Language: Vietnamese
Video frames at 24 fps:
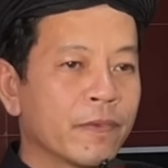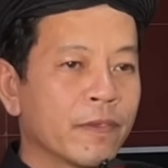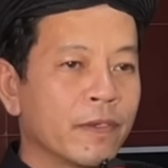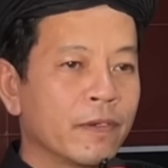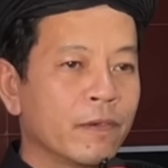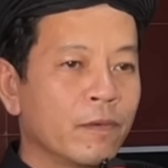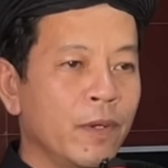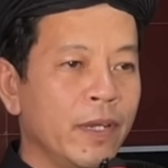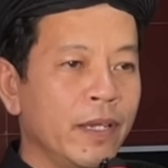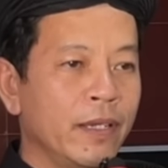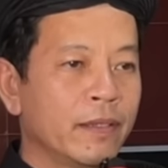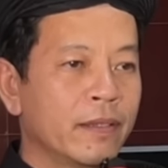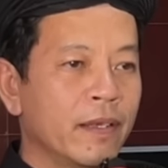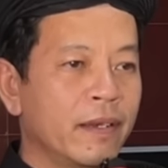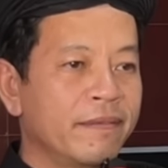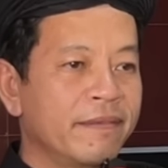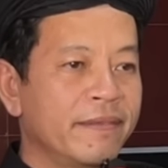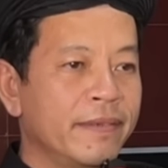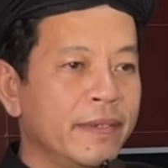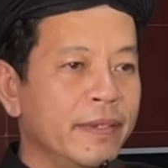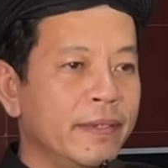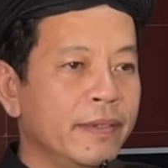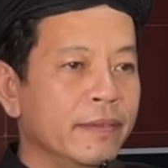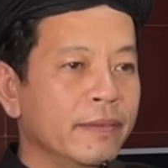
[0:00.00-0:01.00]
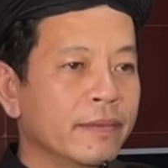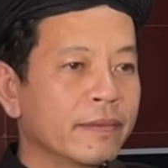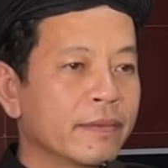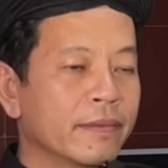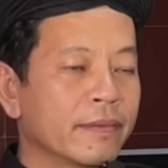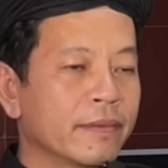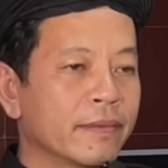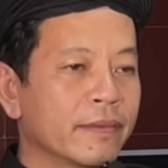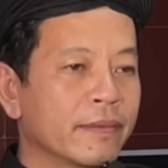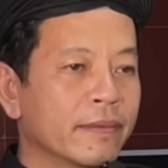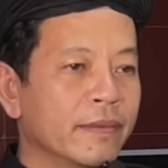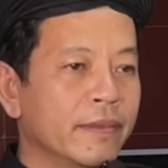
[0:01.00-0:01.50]
huyện Tân Phước,
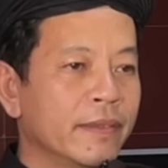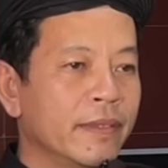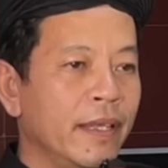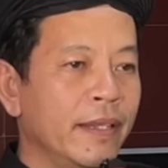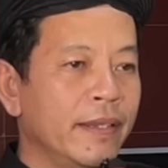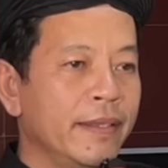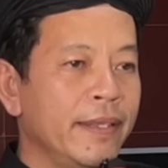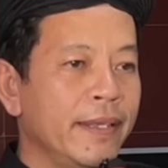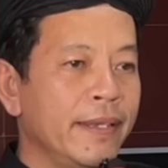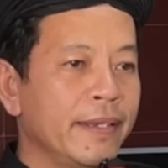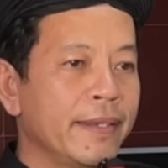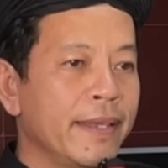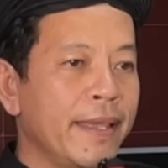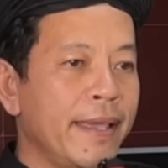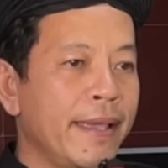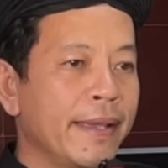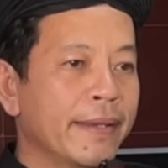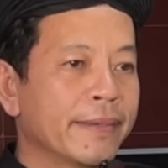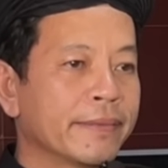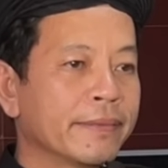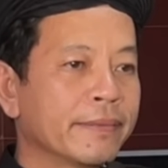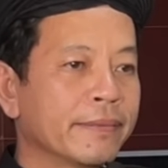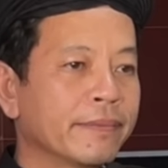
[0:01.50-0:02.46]
tỉnh Tiền Giang.